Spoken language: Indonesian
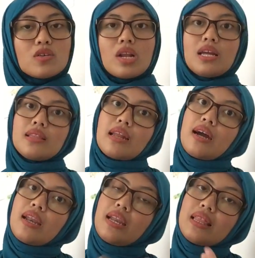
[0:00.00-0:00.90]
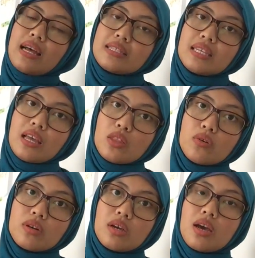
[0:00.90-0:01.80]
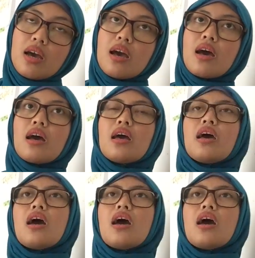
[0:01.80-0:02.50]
sekolahnya terakreditasi atau enggak.